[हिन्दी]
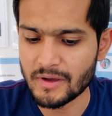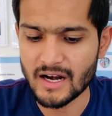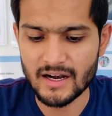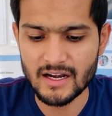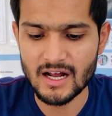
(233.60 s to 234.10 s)
बी
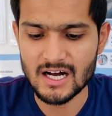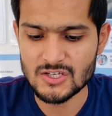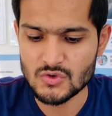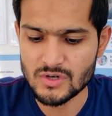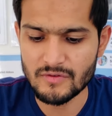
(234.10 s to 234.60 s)
ग्रांटेड अ
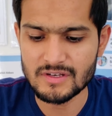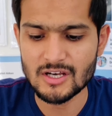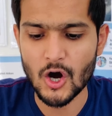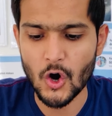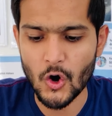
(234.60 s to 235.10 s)
स्टूडेंट
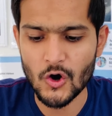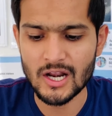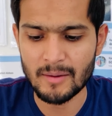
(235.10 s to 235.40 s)
वीजा ऑल